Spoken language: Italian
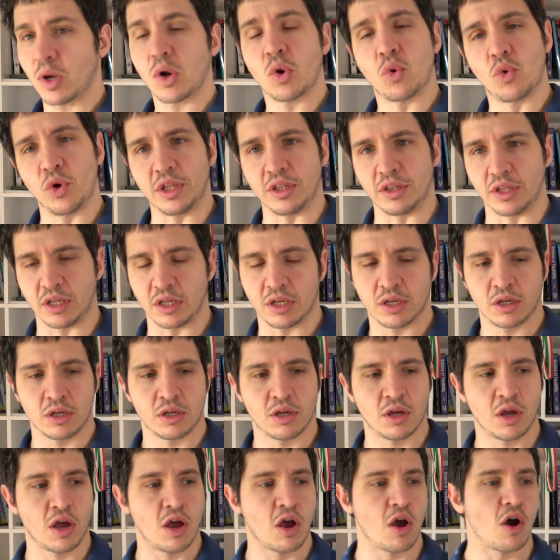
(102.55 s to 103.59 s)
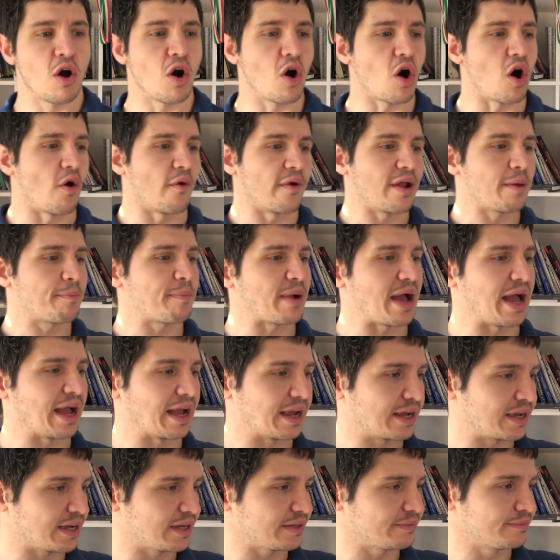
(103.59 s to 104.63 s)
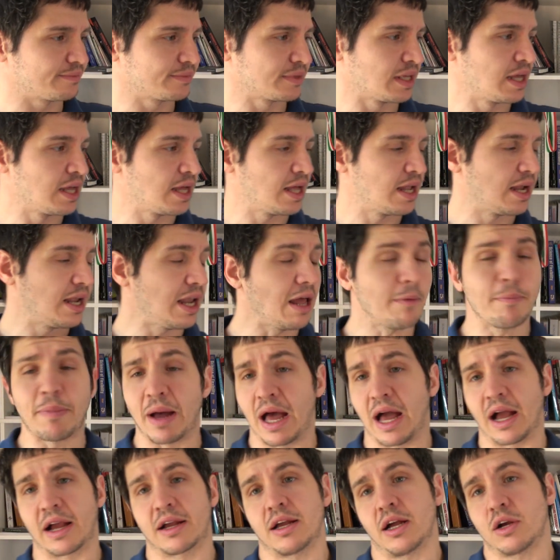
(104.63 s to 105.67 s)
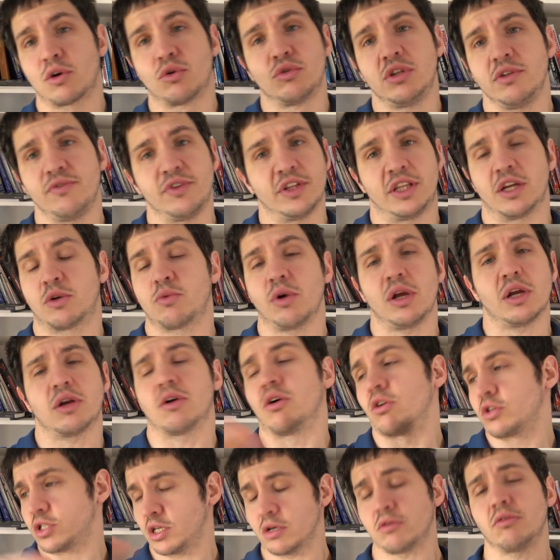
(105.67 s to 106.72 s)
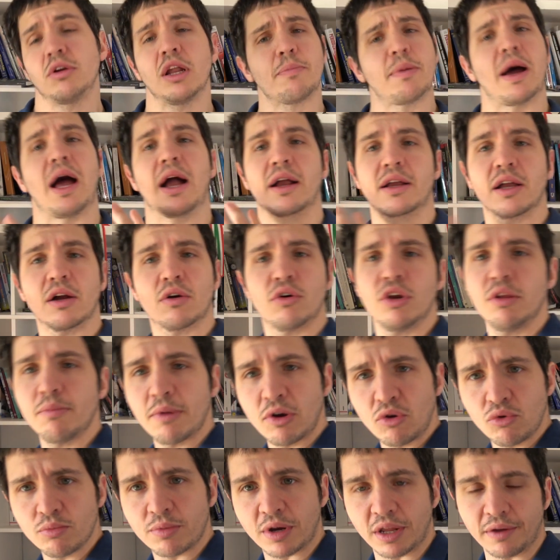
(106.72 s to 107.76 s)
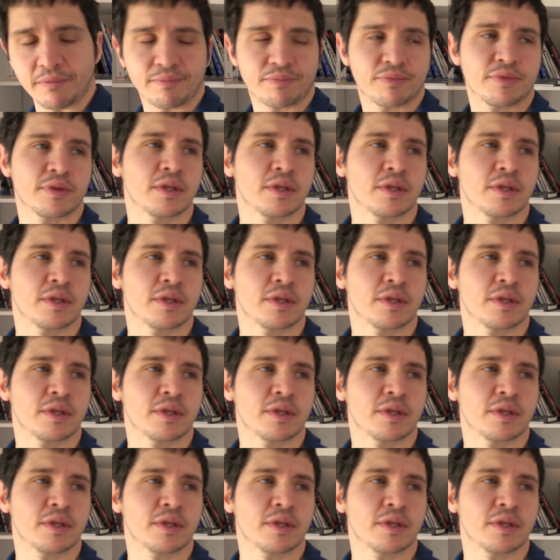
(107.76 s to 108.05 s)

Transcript: Quindi ho una panca, la panca condivide qualcosa con la panca con i manubri.